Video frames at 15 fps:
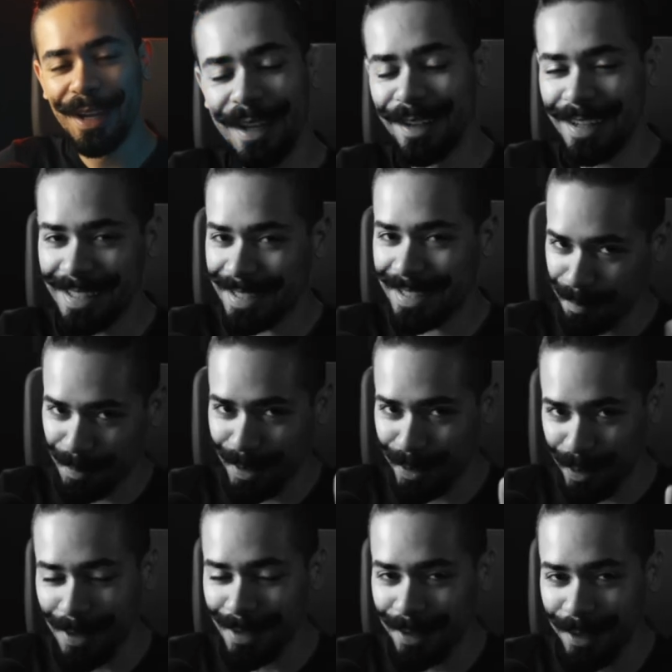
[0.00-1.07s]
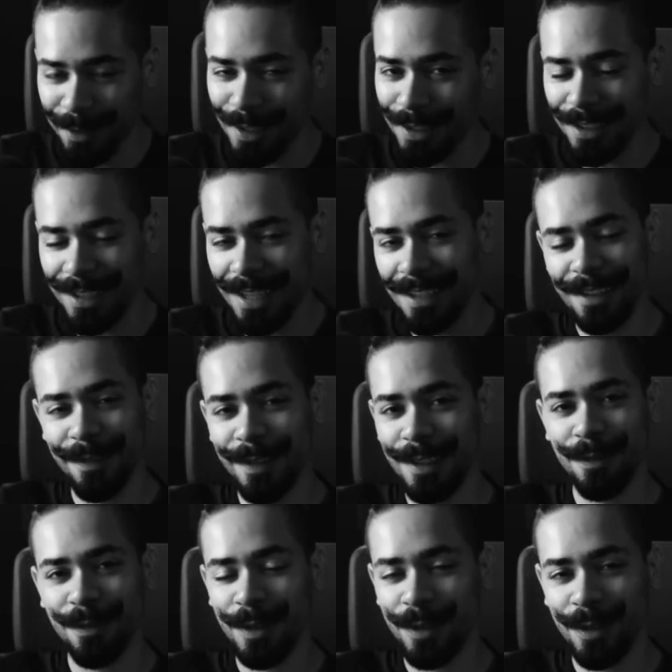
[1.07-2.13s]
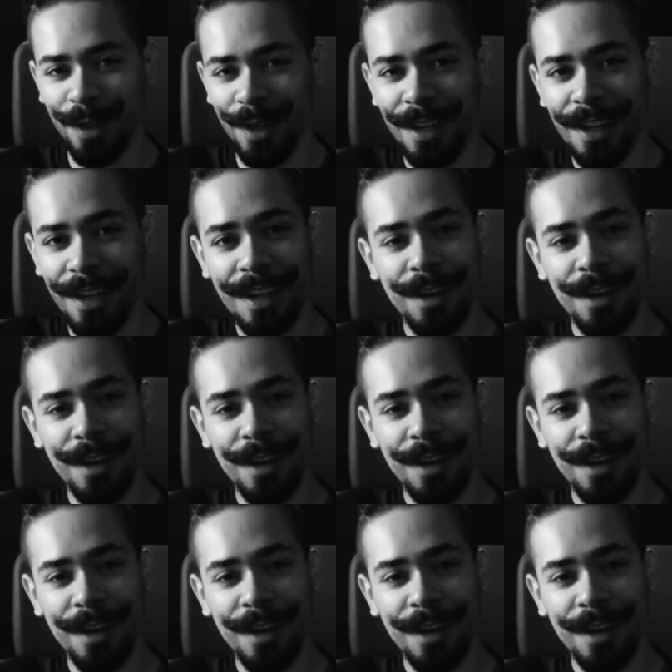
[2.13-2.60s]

Não necessariamente sobre a cerveja, tá? A cerveja foi só